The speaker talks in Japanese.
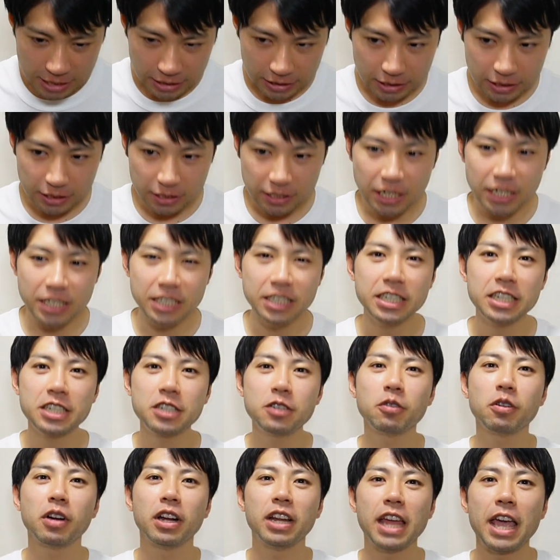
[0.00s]
つう感じで
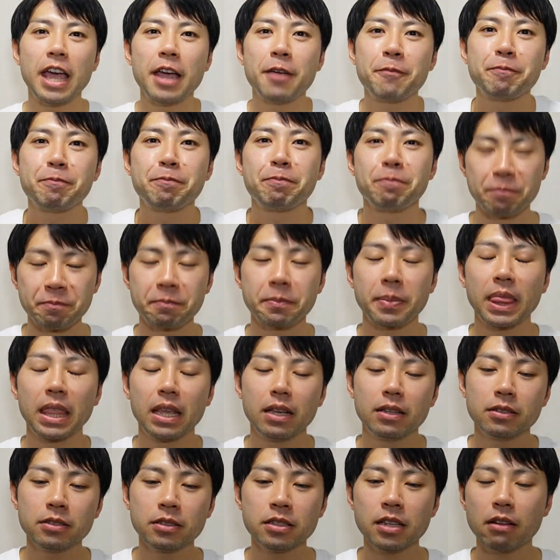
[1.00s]
しょうかね。うん。
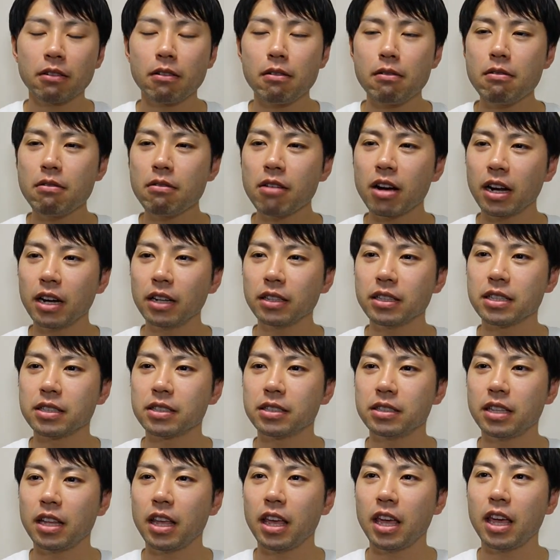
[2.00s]
そしてここからで
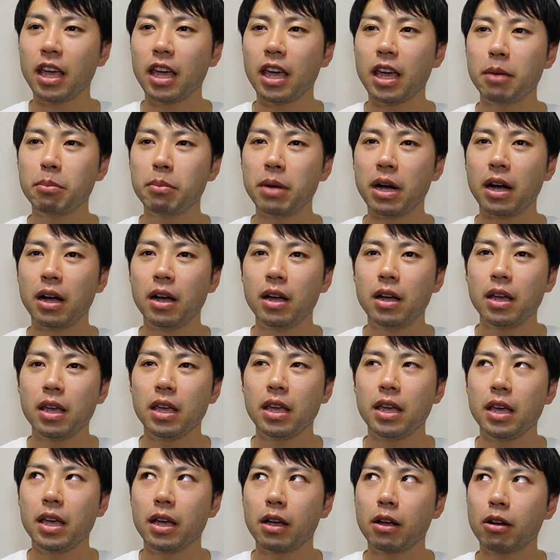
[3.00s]
すね、まあ、
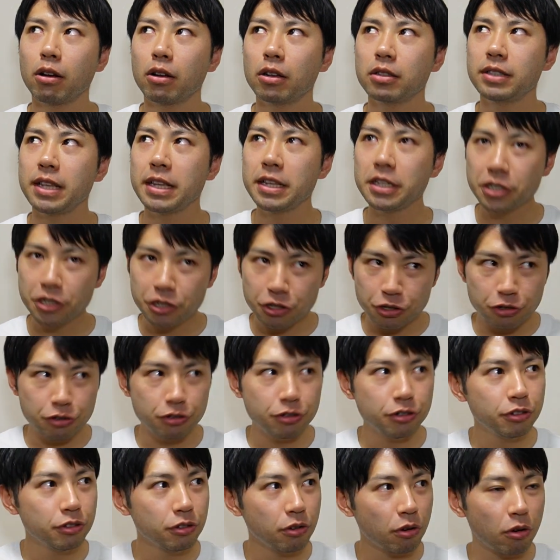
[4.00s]
えー、先
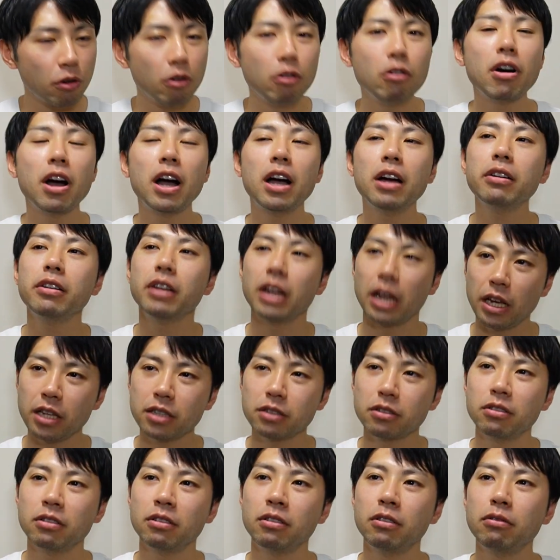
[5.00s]
週の後半ぐらい、
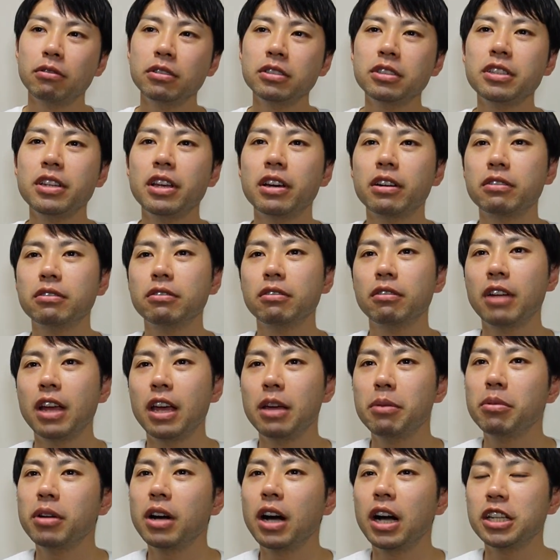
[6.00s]
その、ウォズニャクの
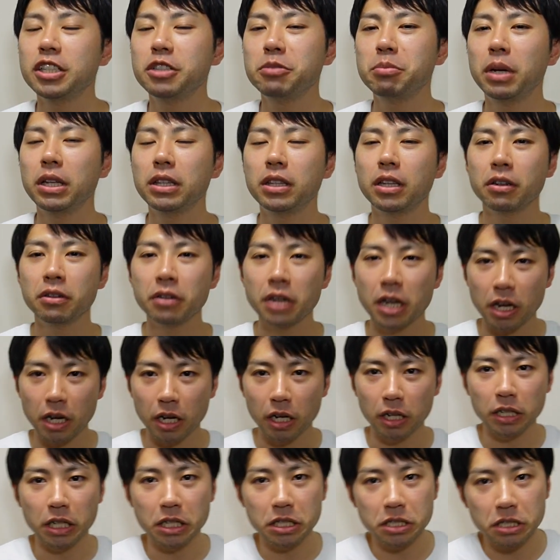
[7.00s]
ライブが始まったぐらい
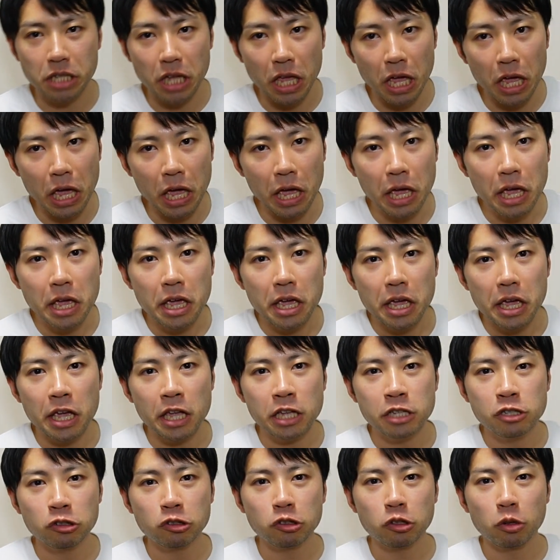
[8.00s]
からですね、
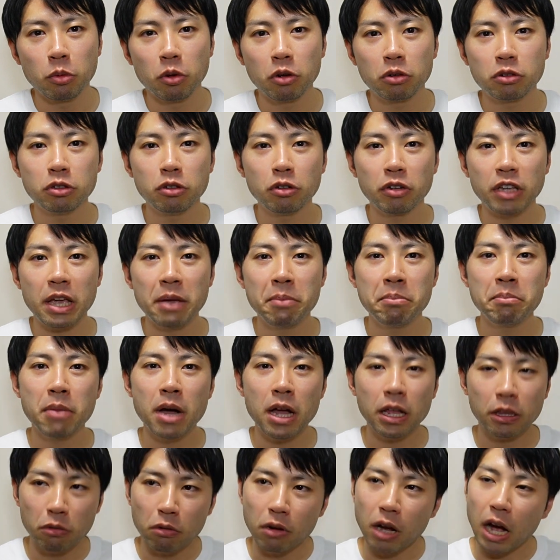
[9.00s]
えー、ちょっと僕の現
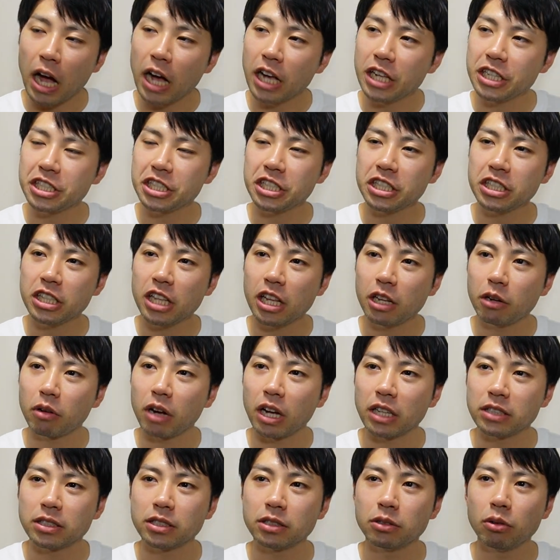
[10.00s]
場とか配信での
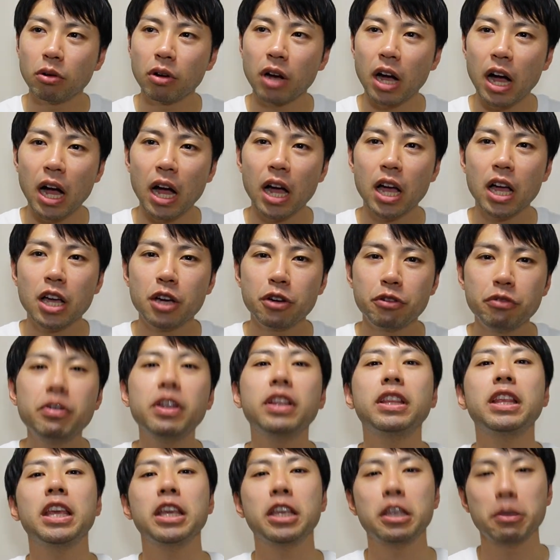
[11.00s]
活動が増
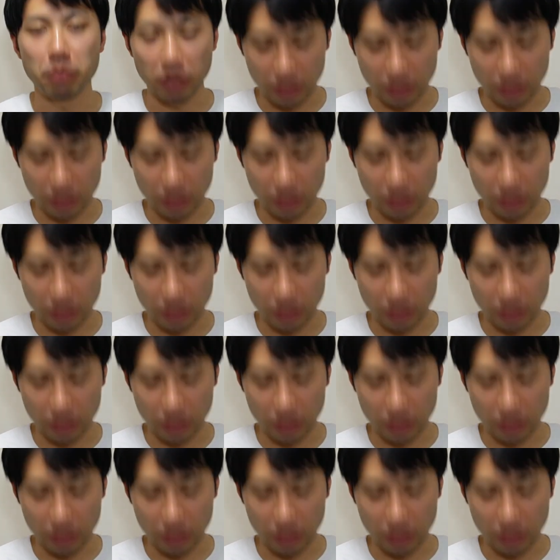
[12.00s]
えていき